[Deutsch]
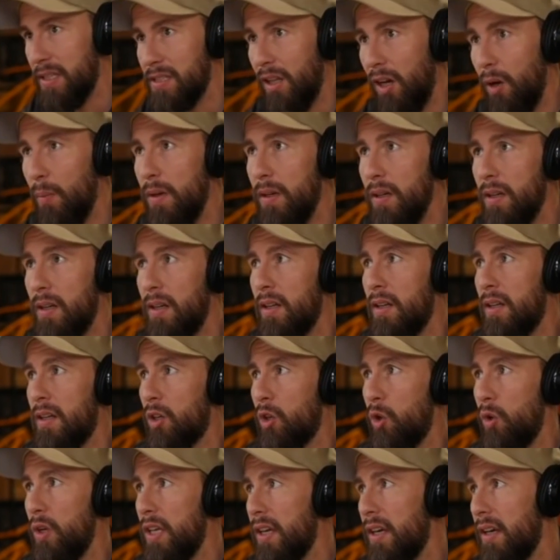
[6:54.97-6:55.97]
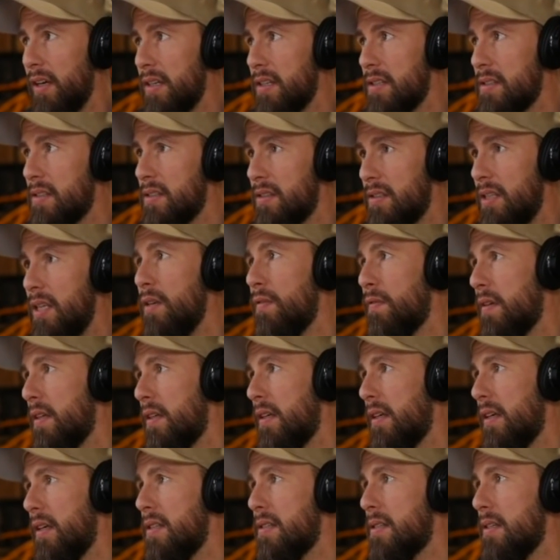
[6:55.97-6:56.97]
glaube, Kollege ist tief
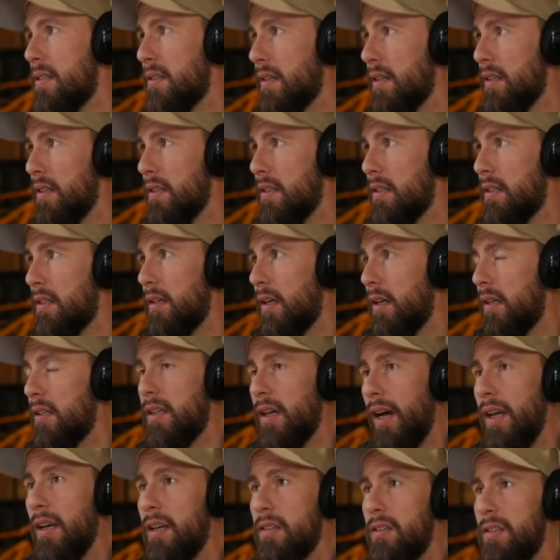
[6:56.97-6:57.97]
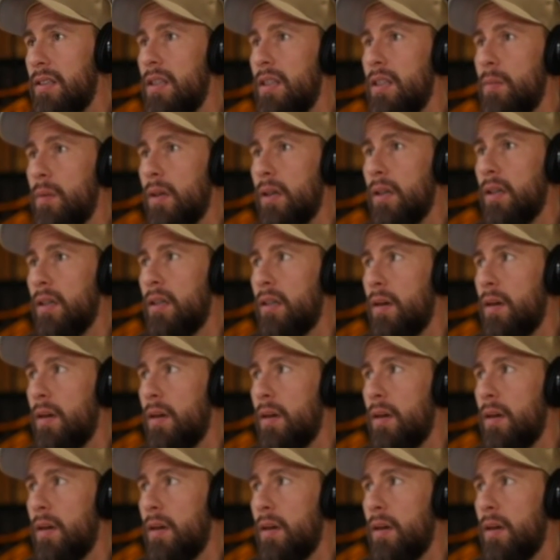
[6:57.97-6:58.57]
in sich drin ein geiler, tierlieber